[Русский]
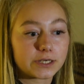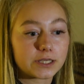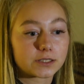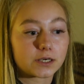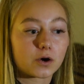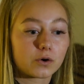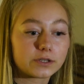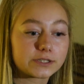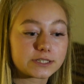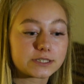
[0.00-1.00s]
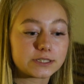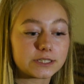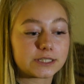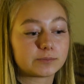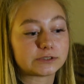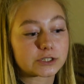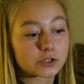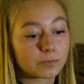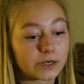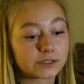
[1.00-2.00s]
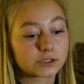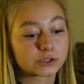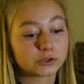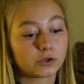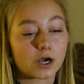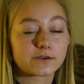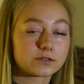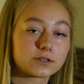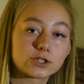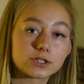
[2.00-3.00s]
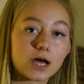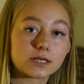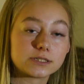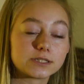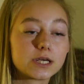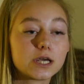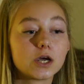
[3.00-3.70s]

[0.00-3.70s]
блин, какое такси это было, что произошло, как все начиналось.